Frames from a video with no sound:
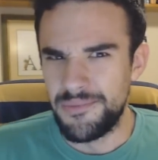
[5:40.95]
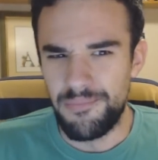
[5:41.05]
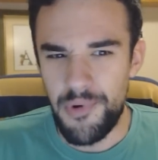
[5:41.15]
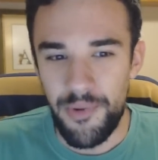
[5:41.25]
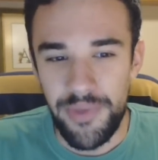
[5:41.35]
Un
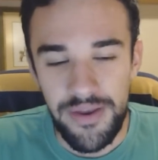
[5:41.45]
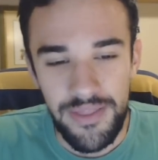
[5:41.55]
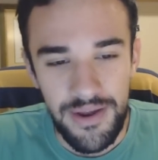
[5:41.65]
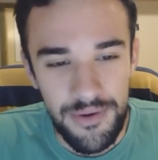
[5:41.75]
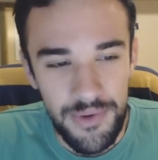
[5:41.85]
poco
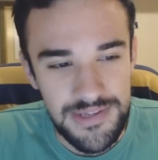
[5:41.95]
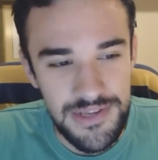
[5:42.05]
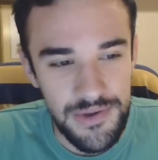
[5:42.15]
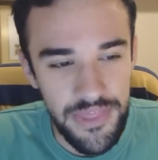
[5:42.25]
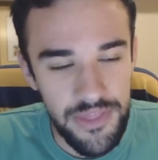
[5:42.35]
mierda,
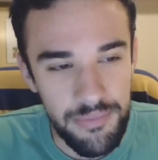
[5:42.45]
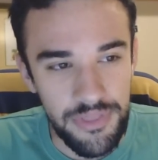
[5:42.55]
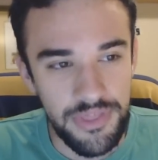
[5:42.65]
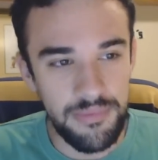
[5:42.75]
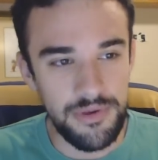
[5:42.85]
así desde el
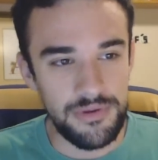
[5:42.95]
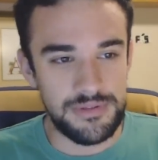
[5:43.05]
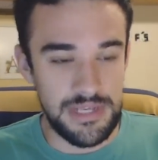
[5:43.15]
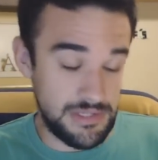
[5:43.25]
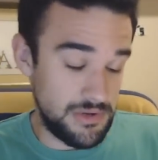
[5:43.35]
principio. O
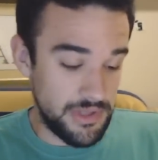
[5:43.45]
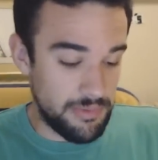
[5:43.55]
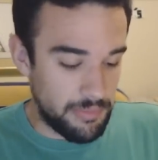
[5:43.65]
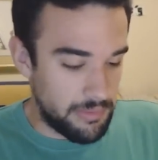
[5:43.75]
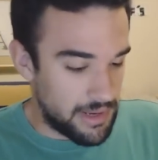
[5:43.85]
sea, si lo oyes
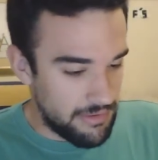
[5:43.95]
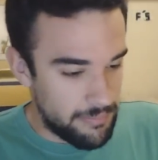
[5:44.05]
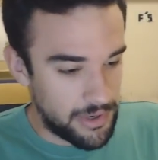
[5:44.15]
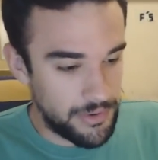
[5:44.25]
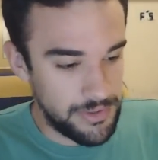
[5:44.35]
por primera vez,
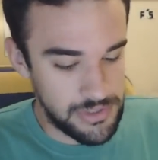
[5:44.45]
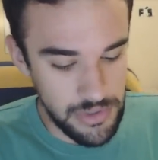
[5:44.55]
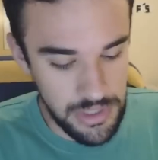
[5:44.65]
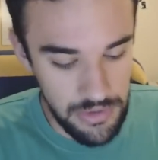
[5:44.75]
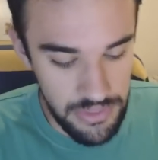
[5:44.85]
pero
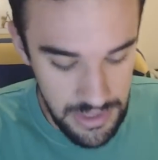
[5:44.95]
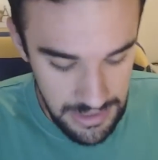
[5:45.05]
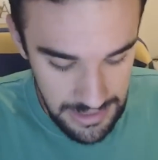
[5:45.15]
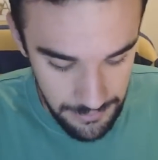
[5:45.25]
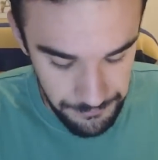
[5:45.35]
yo quiero decir
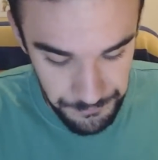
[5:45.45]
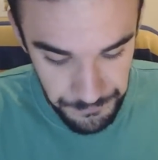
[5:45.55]
que.